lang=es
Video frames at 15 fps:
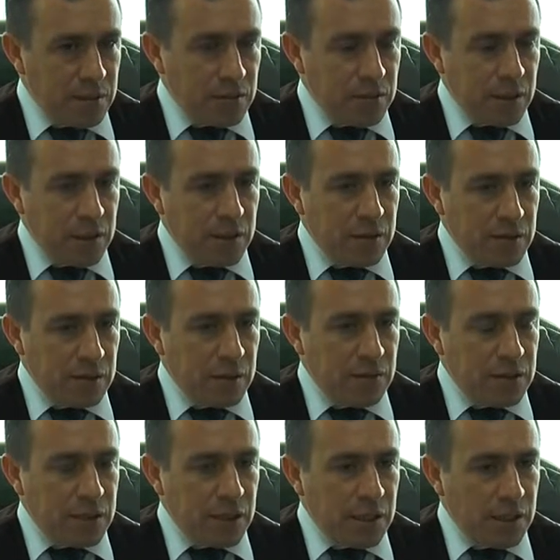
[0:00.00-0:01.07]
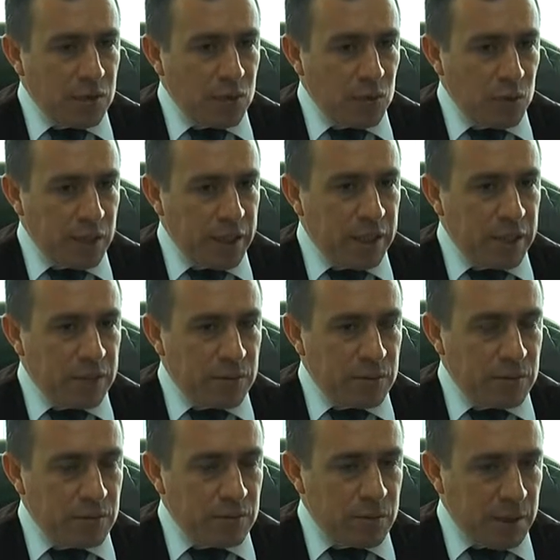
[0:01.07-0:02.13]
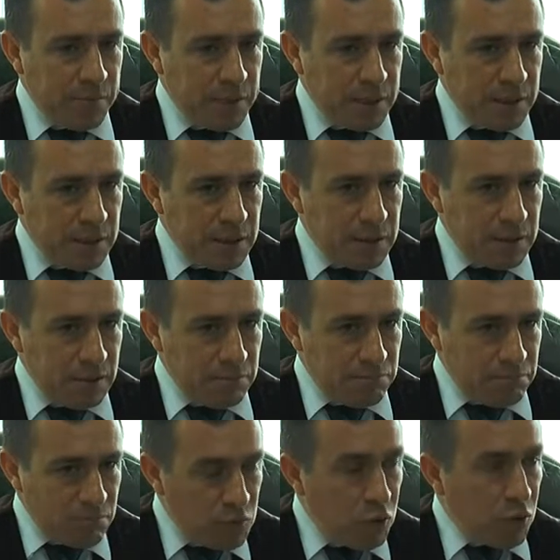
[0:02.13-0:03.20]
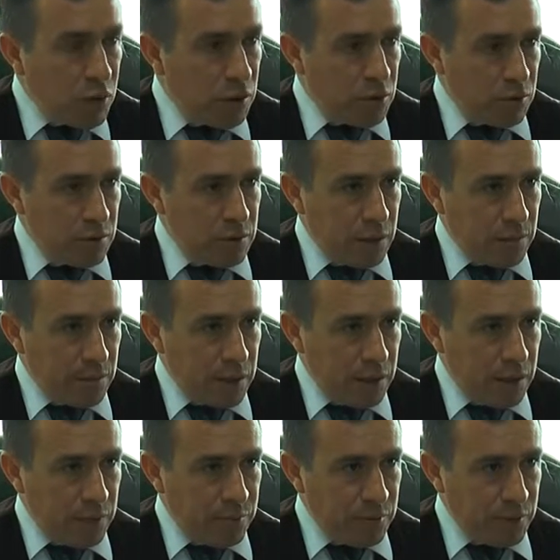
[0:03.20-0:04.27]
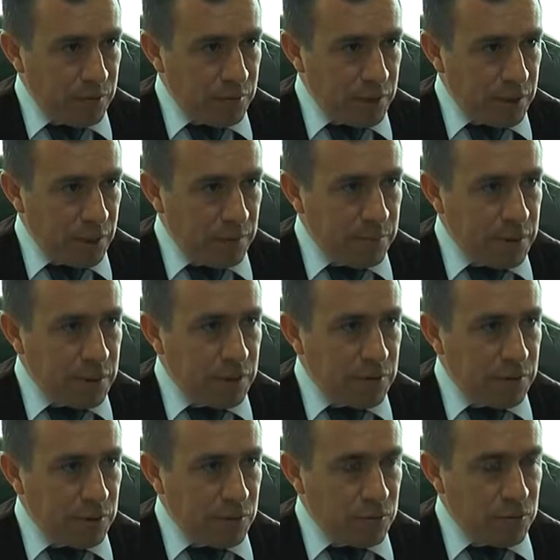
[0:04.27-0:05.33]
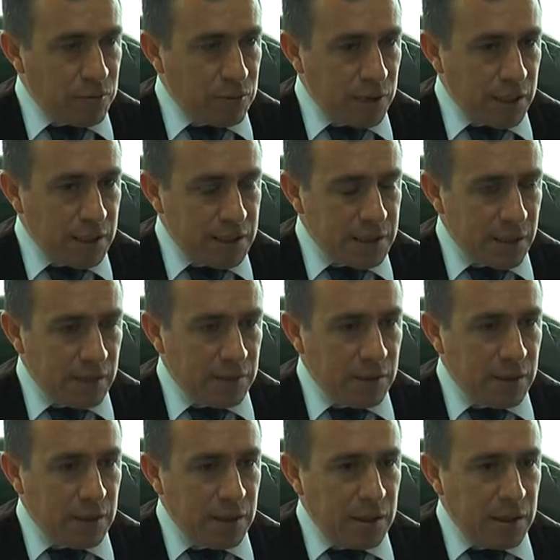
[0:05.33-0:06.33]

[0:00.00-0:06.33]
donde quedó ya un escenario cubierto, una parte no del todo terminada porque pues realmente los recursos no alcanzaron.